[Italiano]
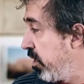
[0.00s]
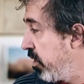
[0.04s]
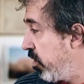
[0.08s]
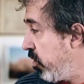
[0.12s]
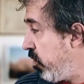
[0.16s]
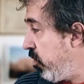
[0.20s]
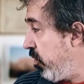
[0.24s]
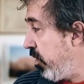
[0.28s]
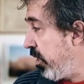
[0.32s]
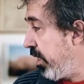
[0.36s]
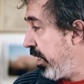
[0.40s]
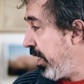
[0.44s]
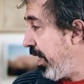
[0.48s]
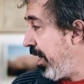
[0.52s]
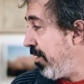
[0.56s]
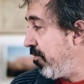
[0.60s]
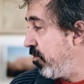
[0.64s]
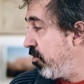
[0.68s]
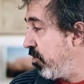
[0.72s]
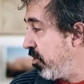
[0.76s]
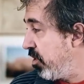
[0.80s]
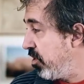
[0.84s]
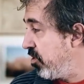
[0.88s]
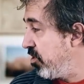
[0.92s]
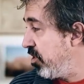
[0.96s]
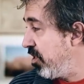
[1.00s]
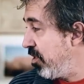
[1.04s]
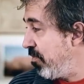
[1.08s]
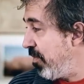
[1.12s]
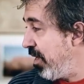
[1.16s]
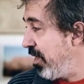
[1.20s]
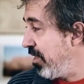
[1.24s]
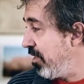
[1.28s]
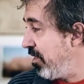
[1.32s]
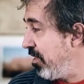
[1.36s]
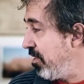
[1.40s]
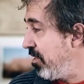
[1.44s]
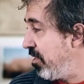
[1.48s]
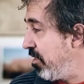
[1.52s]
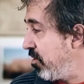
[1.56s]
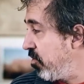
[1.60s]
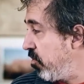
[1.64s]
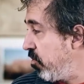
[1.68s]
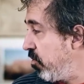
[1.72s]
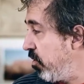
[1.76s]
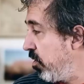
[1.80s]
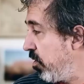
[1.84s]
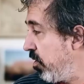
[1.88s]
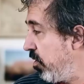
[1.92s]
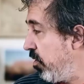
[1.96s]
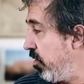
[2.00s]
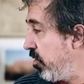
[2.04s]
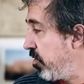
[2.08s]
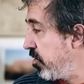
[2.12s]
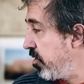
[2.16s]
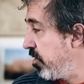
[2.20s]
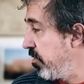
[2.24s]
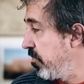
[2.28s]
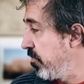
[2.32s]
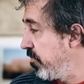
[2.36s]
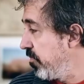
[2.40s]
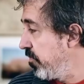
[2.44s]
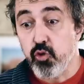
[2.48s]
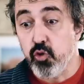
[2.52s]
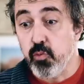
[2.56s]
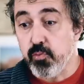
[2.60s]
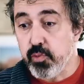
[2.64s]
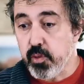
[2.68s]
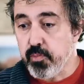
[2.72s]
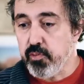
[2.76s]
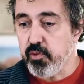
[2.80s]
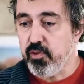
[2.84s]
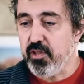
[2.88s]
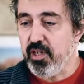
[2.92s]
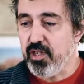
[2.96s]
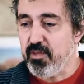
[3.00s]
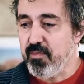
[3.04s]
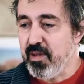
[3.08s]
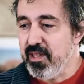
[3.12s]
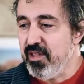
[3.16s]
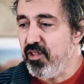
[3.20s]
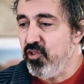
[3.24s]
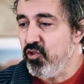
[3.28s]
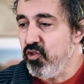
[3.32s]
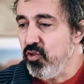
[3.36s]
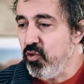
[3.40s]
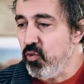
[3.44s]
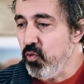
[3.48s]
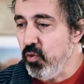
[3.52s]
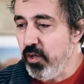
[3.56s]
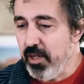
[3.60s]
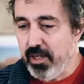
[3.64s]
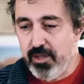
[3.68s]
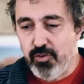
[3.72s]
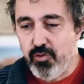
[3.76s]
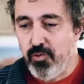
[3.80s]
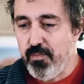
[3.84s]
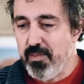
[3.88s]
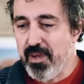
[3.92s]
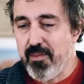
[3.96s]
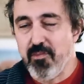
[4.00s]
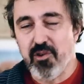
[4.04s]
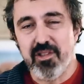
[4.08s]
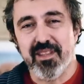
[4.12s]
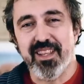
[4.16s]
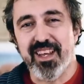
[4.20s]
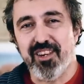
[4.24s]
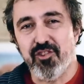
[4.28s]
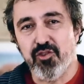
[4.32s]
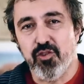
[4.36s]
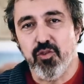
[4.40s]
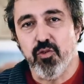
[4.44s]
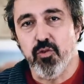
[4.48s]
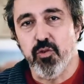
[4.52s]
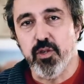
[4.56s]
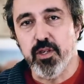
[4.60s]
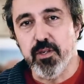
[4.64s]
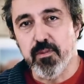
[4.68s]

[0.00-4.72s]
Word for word: col cavolo che ci rimanda indietro qualcosa. Non può più trasmetterci nulla, dobbiamo andarci noi.